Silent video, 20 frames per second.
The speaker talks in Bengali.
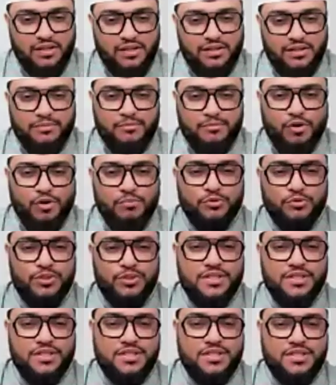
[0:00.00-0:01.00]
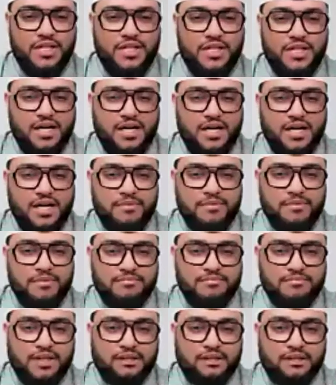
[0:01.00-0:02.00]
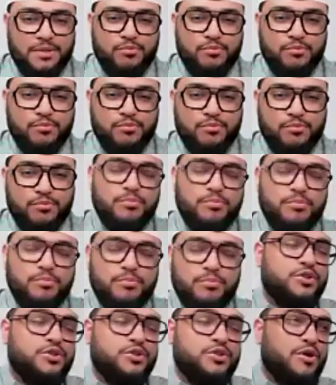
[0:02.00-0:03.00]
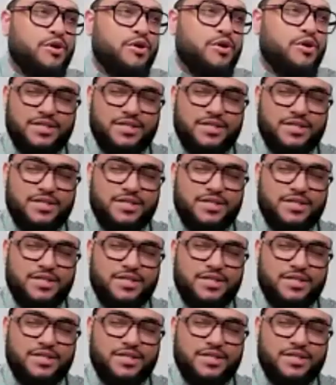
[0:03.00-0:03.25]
মোহাম্মদ ইসলাম মানুষকে পবিত্র হওয়ার শিক্ষা দেয়